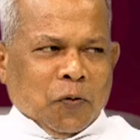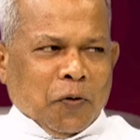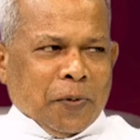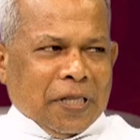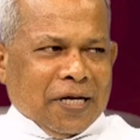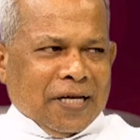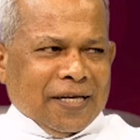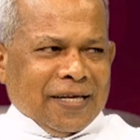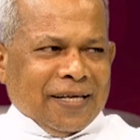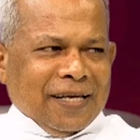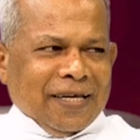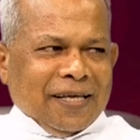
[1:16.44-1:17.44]
உண்மைதானே
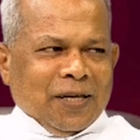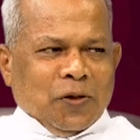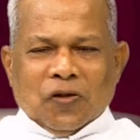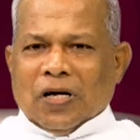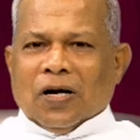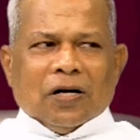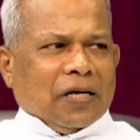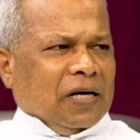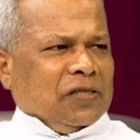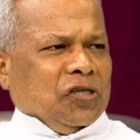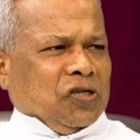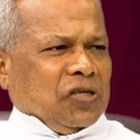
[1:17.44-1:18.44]
ஆமாம் தே காட்
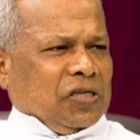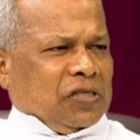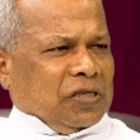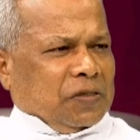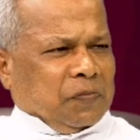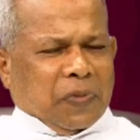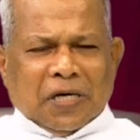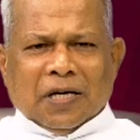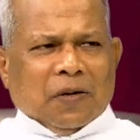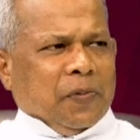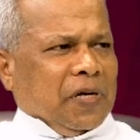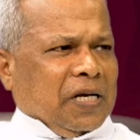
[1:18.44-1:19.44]
அஜிடேட்டட்
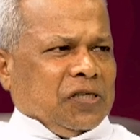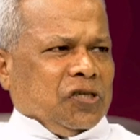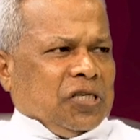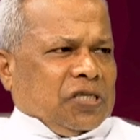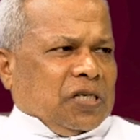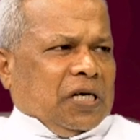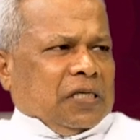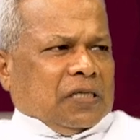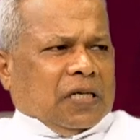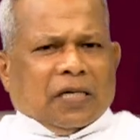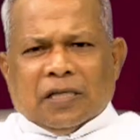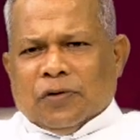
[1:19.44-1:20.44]
பயங்கரமான அஜிடேஷன்
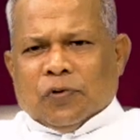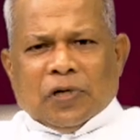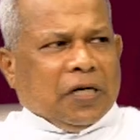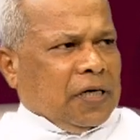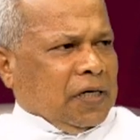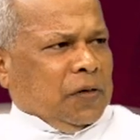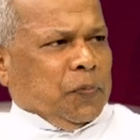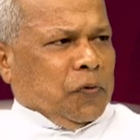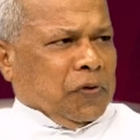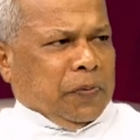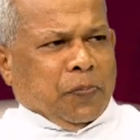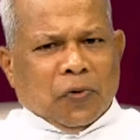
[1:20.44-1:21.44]
ஆகிட்டாங்க ஏதோ ஒன்று நடக்க
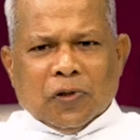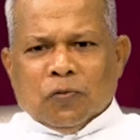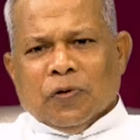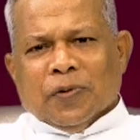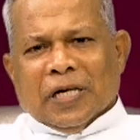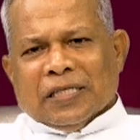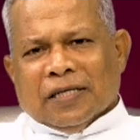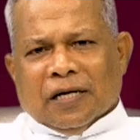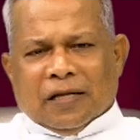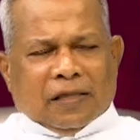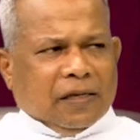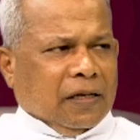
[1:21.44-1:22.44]
போது இப்பொழுது ஓய்வு நாள்
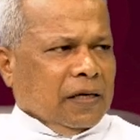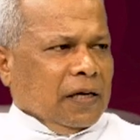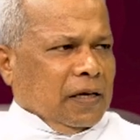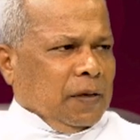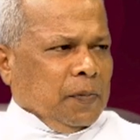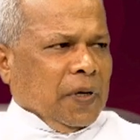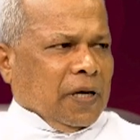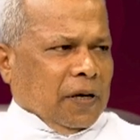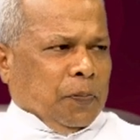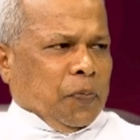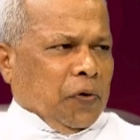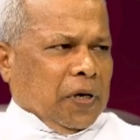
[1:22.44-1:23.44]
சட்டத்தை மீற
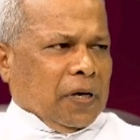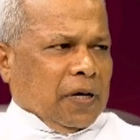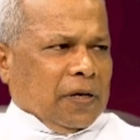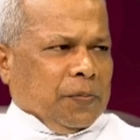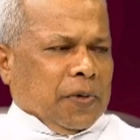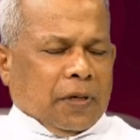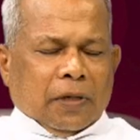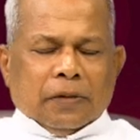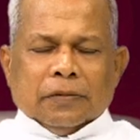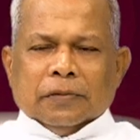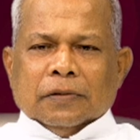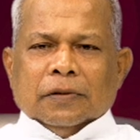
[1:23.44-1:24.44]
போகிறார் அப்படின்னா
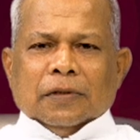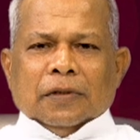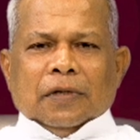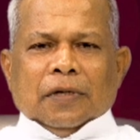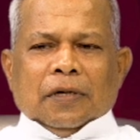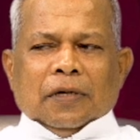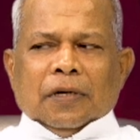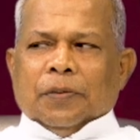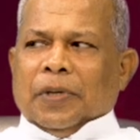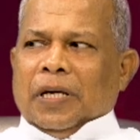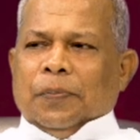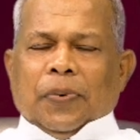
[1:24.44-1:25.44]

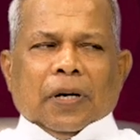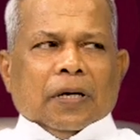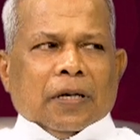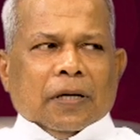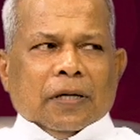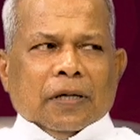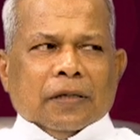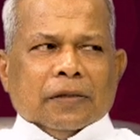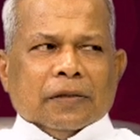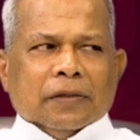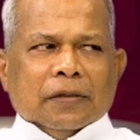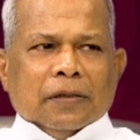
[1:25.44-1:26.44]
அப்படியே பார்க்குறாரு
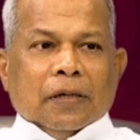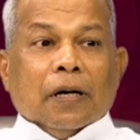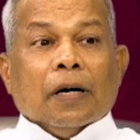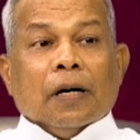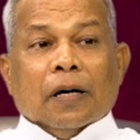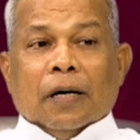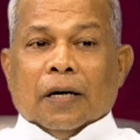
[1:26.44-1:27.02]
ஆஹா